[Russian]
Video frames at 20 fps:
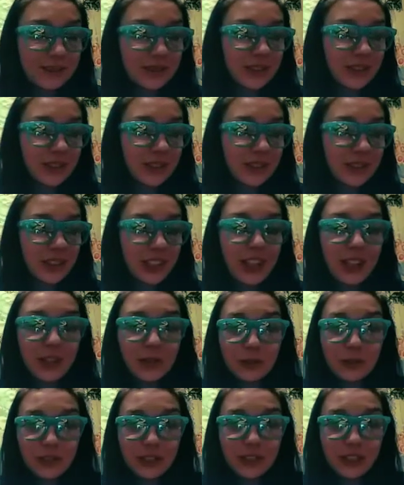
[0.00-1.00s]
Вот,
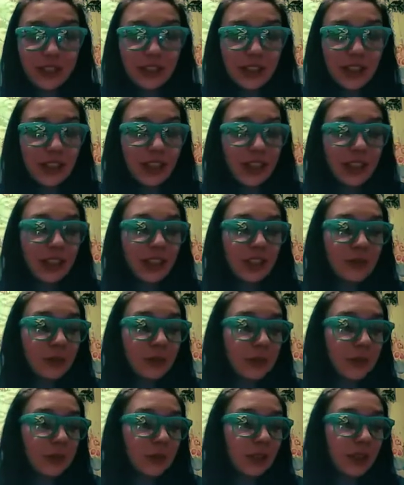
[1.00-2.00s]
короче, в
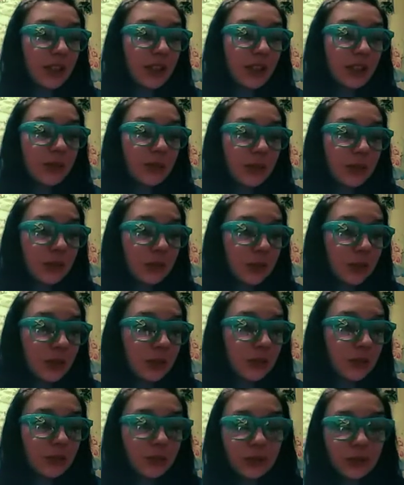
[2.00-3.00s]
общем-то, о моем
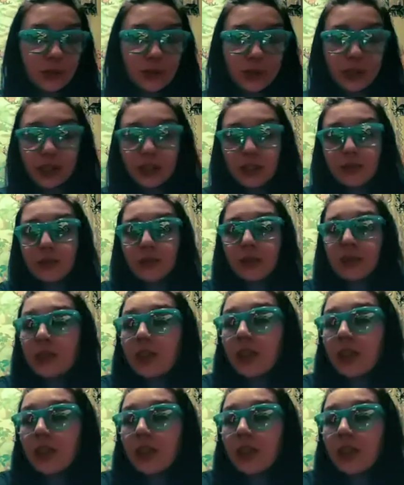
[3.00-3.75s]
мочевом пузыре. И вот,